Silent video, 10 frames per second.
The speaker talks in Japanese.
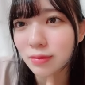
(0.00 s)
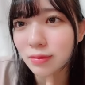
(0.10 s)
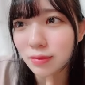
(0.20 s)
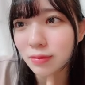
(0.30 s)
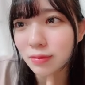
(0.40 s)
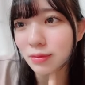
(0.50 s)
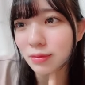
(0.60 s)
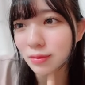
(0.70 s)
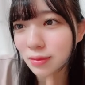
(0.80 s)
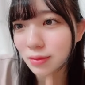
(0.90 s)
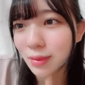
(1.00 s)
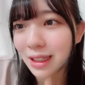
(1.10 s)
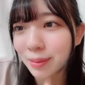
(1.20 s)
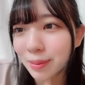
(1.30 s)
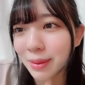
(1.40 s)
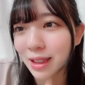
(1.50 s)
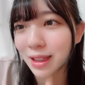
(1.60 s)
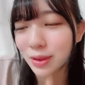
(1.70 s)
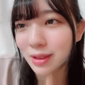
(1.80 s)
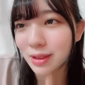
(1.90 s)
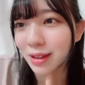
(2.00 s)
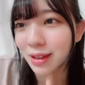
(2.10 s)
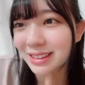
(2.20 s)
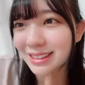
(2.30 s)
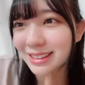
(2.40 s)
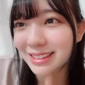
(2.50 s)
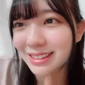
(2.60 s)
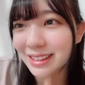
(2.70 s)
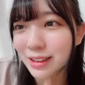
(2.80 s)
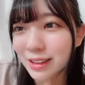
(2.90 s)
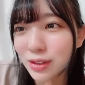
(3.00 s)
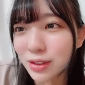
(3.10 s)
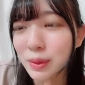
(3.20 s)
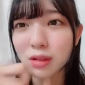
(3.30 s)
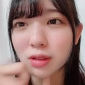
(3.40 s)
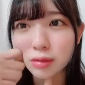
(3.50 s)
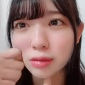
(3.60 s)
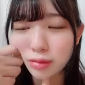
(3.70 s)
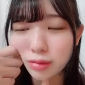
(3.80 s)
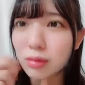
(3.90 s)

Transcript: 病弱なお母そうそう病弱なお母さんってこんな髪型してない